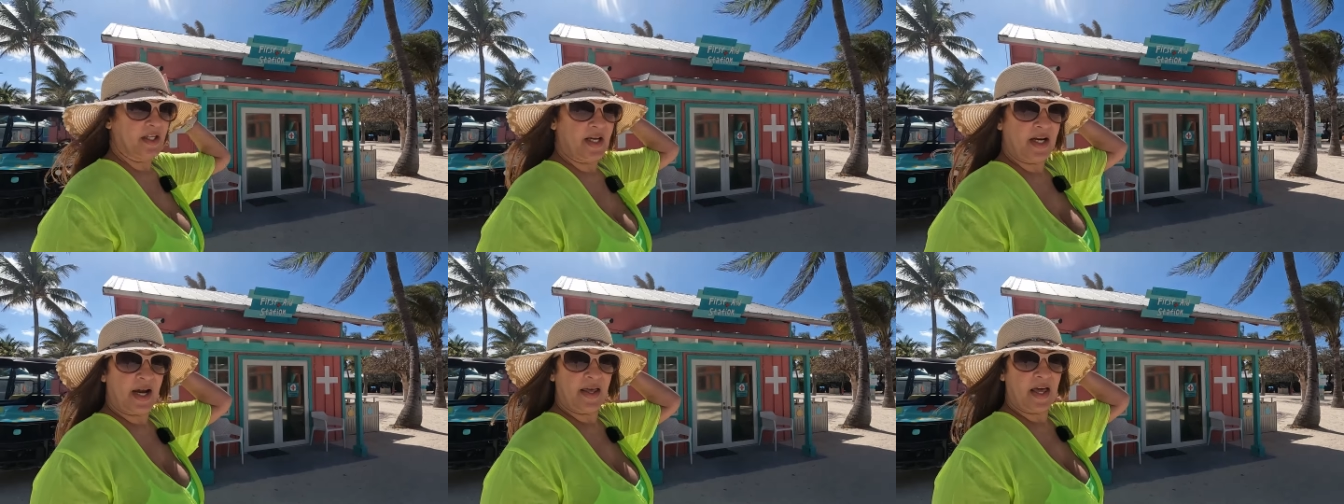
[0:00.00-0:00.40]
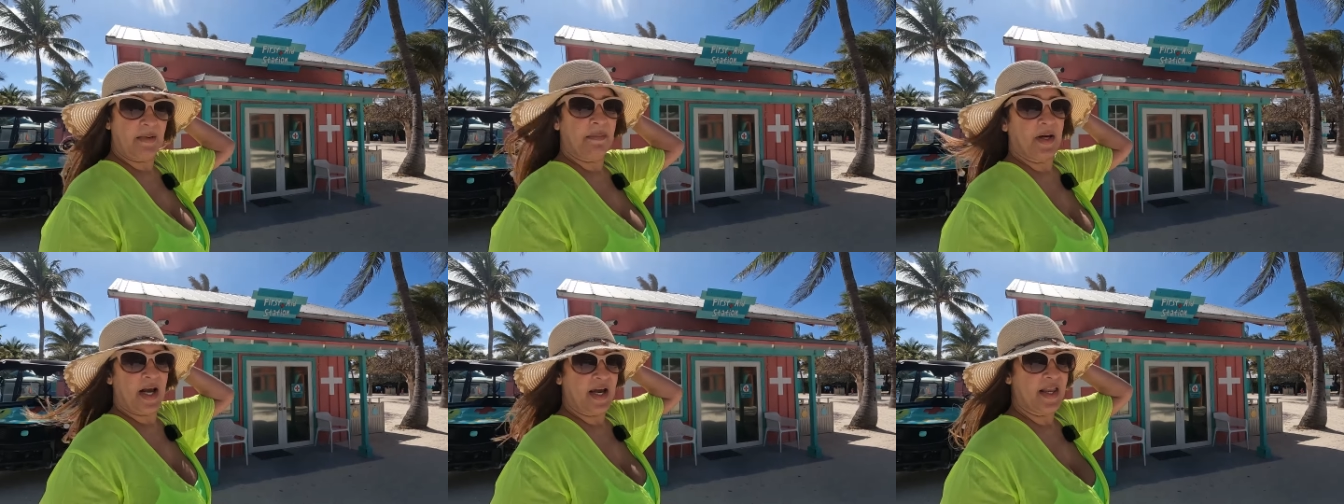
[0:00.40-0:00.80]
si en
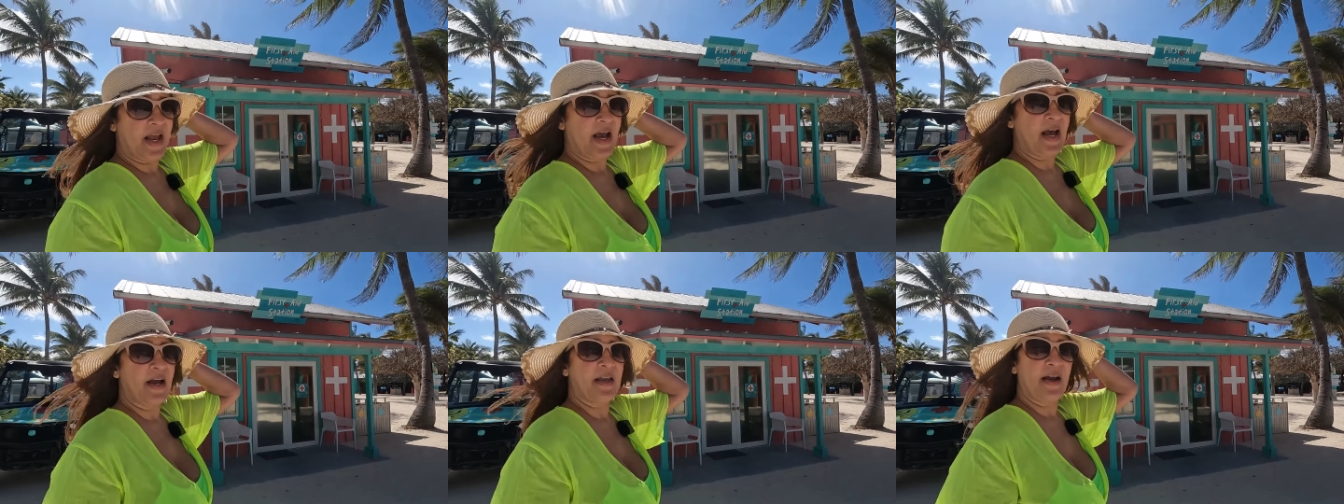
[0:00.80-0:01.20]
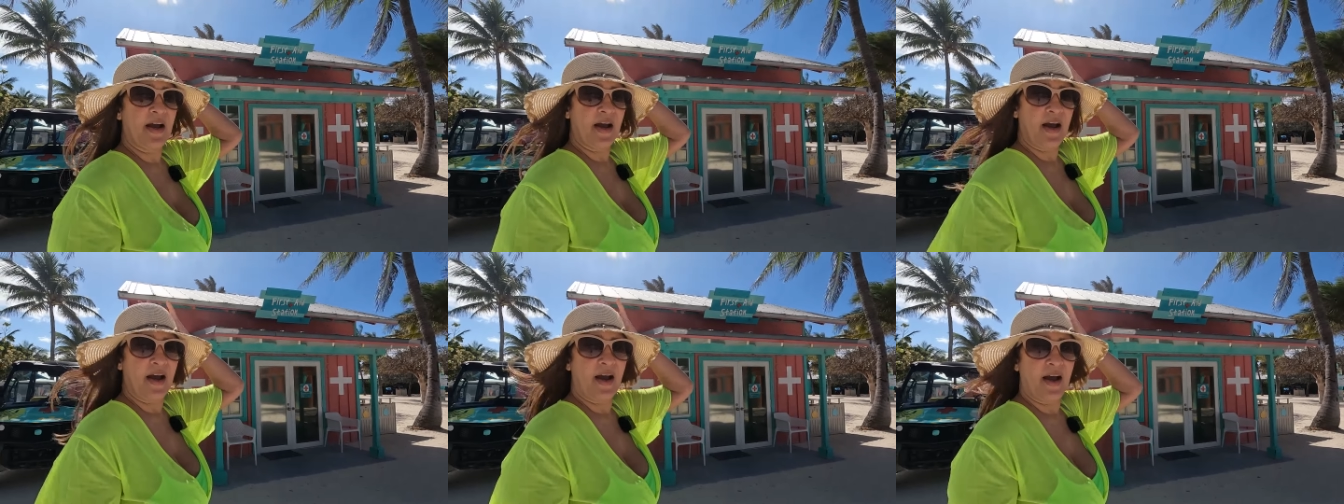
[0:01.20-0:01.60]
cada playa
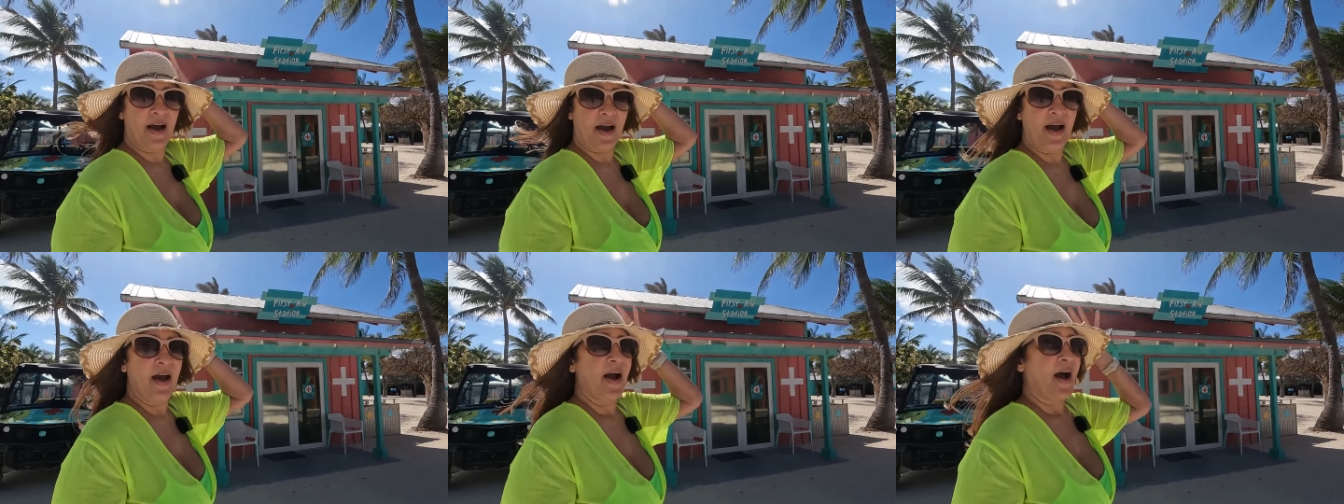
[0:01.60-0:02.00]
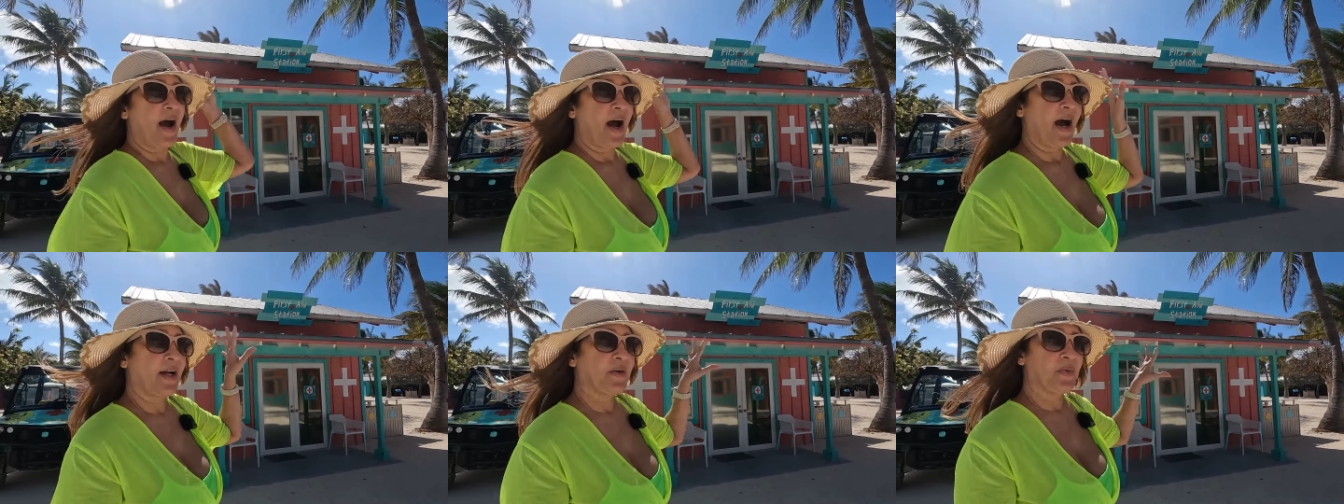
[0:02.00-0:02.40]
haya
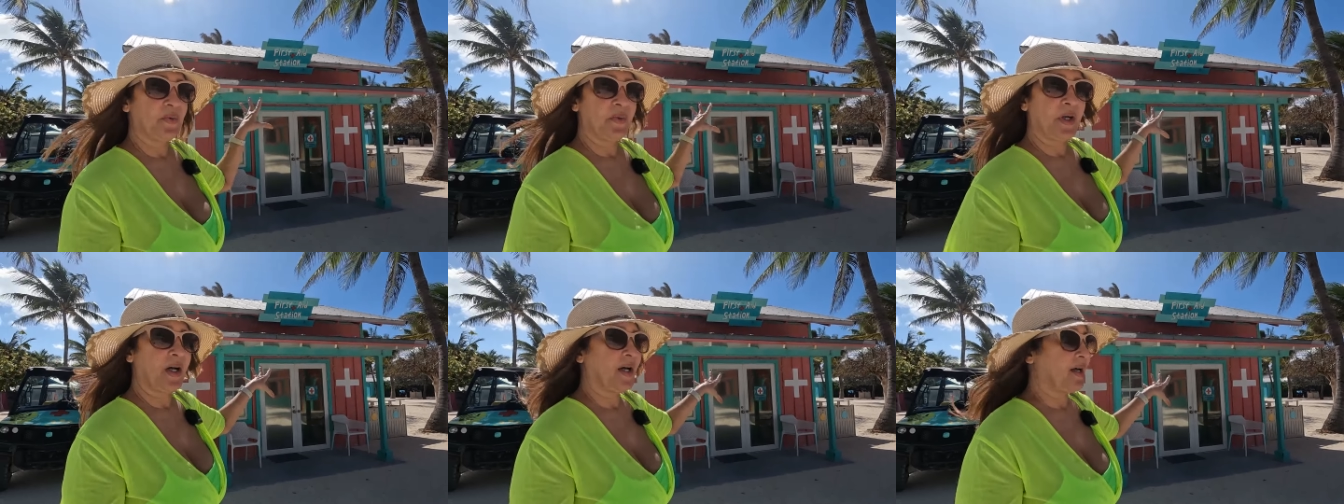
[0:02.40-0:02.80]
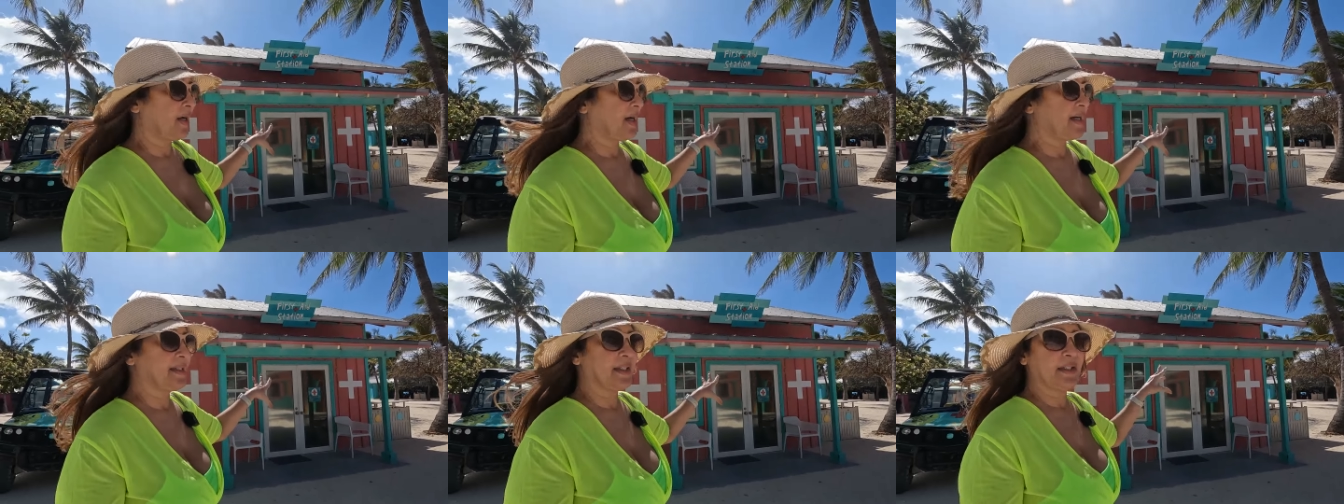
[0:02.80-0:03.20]

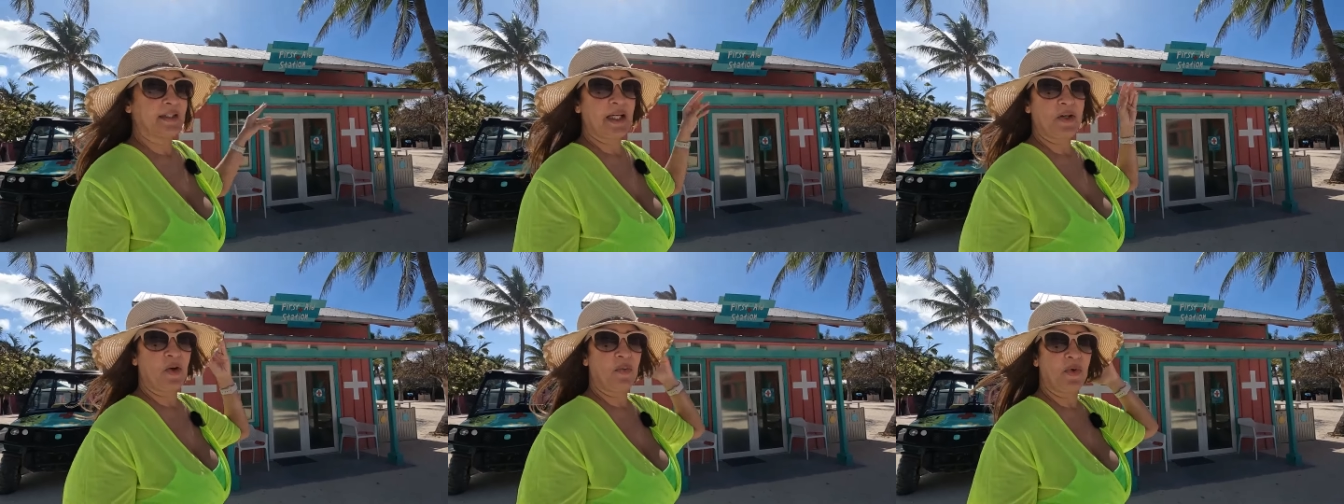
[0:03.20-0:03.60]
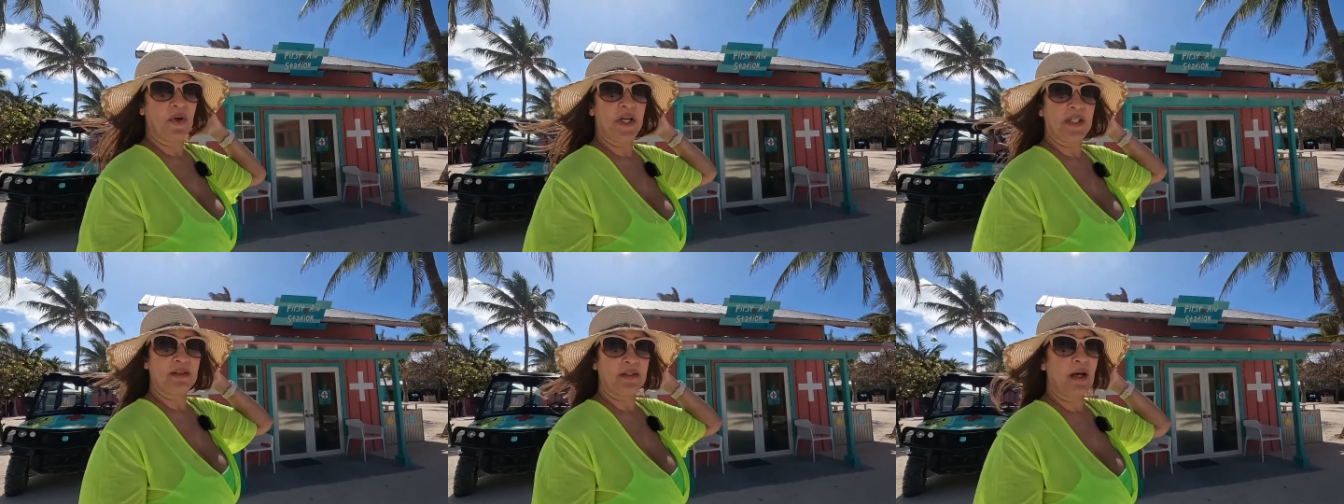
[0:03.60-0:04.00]
alguna casetita
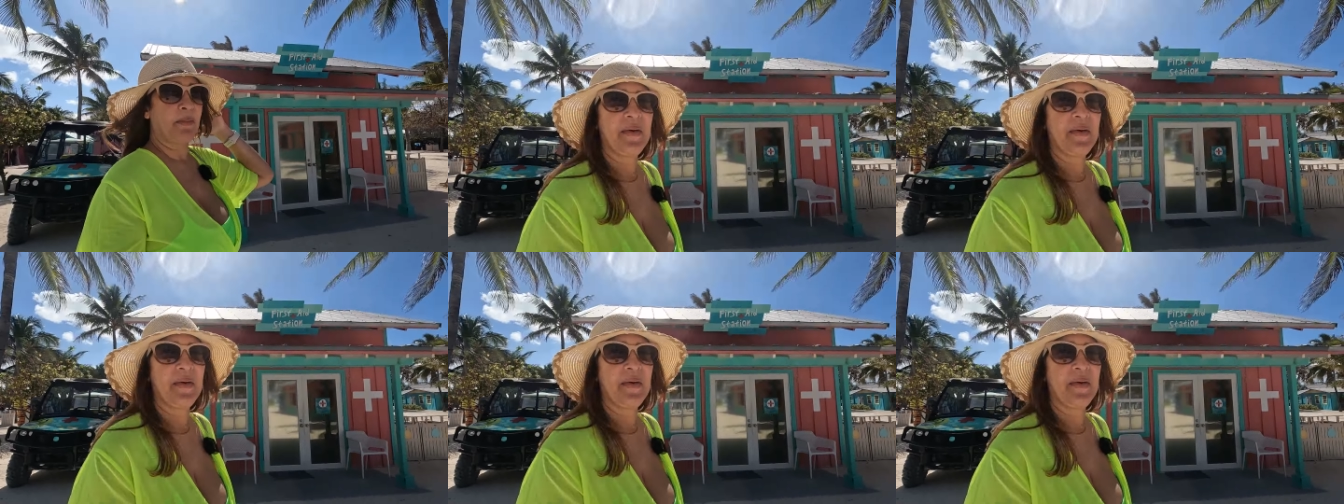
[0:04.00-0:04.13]
como esta.